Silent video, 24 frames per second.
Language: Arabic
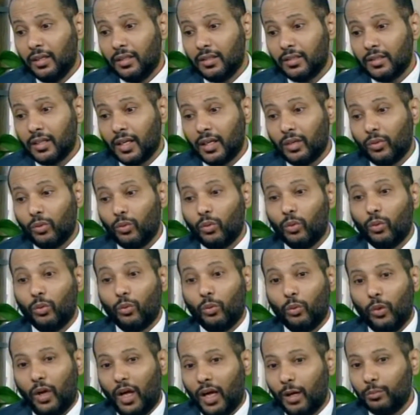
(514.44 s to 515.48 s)
انزين
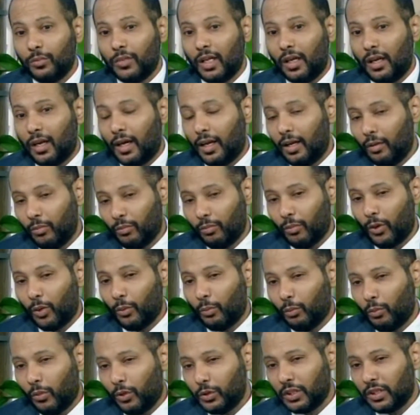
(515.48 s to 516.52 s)
والحمد لله
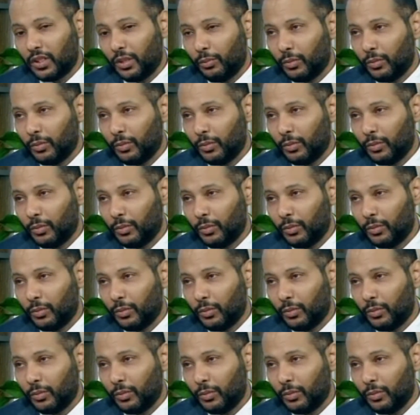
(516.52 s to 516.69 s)
موجه